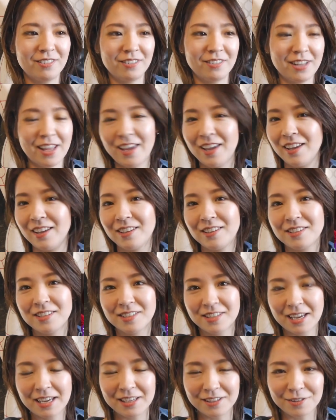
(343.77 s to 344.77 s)
ね
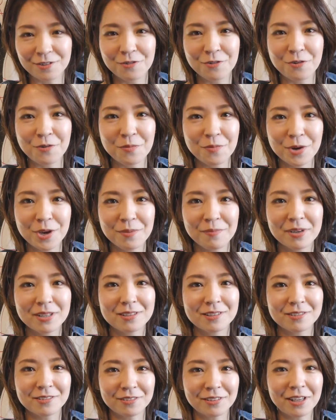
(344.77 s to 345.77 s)
したいと思いま
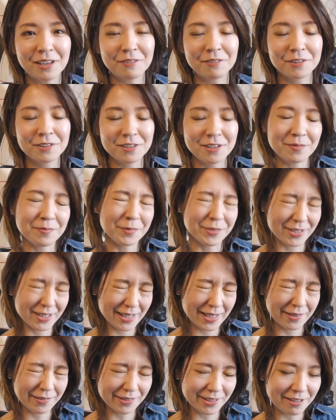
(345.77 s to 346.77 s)
すので本当に申し
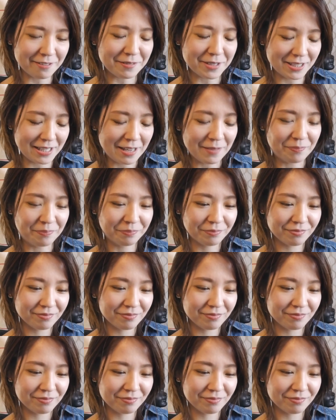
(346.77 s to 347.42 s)
訳ございません